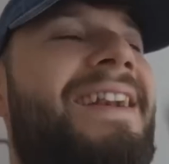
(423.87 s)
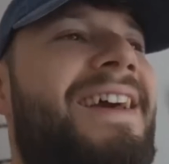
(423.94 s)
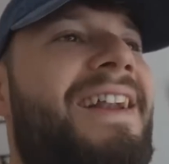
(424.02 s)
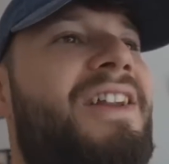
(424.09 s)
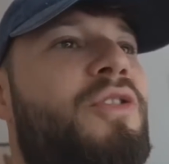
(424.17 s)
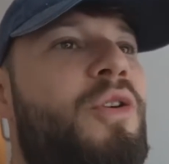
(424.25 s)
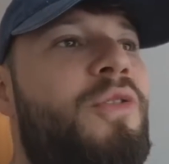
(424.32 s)
Dann
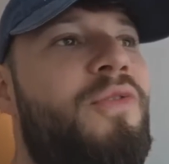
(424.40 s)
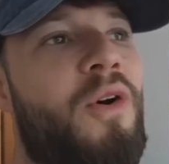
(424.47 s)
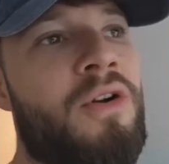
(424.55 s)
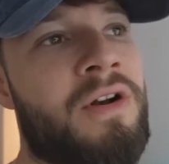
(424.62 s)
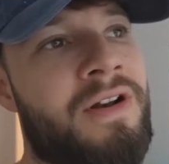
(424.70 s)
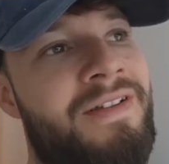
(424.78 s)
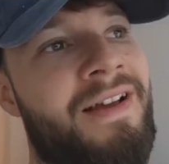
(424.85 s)
kann ich euch
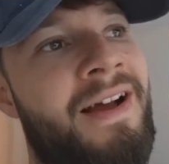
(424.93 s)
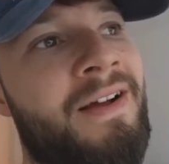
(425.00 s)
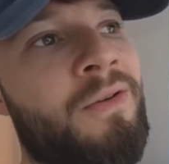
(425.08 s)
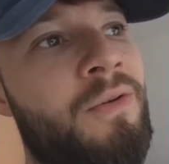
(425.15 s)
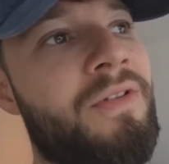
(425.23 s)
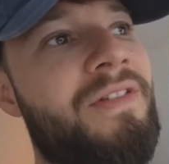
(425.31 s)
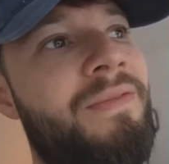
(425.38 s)
Folgendes
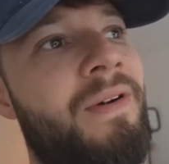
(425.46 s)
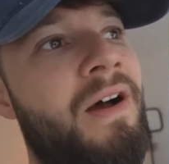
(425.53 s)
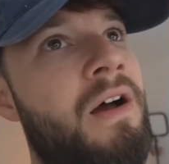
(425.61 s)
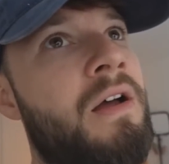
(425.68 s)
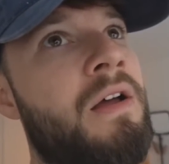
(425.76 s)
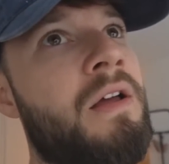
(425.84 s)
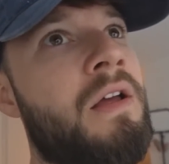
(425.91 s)
sagen, und
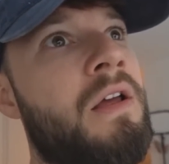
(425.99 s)
zwar,